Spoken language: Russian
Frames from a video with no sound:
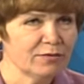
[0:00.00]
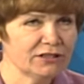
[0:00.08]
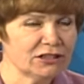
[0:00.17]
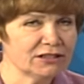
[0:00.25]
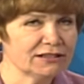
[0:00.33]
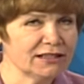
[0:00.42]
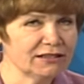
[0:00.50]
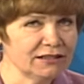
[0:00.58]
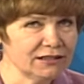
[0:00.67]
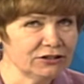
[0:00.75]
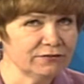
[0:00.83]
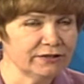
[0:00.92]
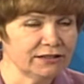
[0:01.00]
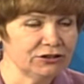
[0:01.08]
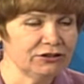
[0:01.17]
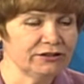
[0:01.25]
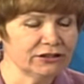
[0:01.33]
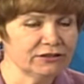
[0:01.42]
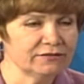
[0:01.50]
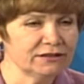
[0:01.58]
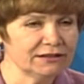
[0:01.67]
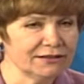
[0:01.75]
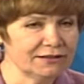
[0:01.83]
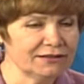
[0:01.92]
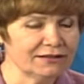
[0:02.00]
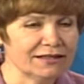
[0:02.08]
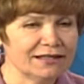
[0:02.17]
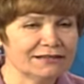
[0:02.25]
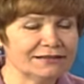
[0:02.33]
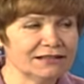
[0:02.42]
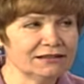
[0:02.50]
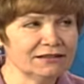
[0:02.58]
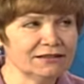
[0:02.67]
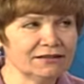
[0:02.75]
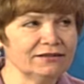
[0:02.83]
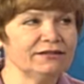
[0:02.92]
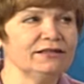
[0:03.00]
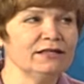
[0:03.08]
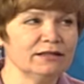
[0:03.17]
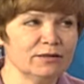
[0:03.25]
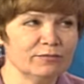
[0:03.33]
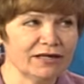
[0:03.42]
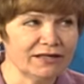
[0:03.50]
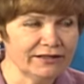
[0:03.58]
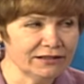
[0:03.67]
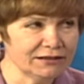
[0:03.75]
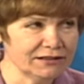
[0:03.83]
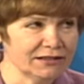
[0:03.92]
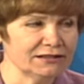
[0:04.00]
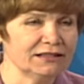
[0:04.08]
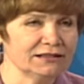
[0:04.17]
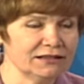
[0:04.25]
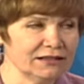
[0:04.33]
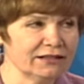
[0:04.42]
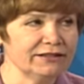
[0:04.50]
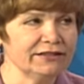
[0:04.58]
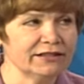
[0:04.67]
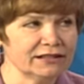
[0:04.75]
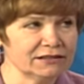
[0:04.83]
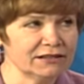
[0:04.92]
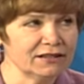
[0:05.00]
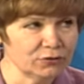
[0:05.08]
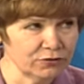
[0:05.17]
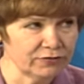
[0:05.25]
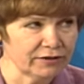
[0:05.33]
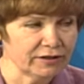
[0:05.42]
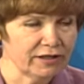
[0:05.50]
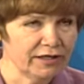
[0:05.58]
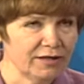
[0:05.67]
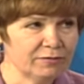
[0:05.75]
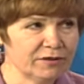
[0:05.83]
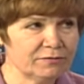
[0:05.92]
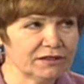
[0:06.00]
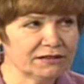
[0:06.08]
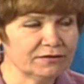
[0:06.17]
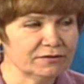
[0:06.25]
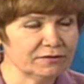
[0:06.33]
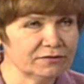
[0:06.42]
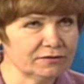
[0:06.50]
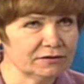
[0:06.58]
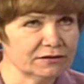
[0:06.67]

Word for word: потому что задача врачей нашего центра зациклить не на болезнь, а зациклить на здоровье. Именно макси- э,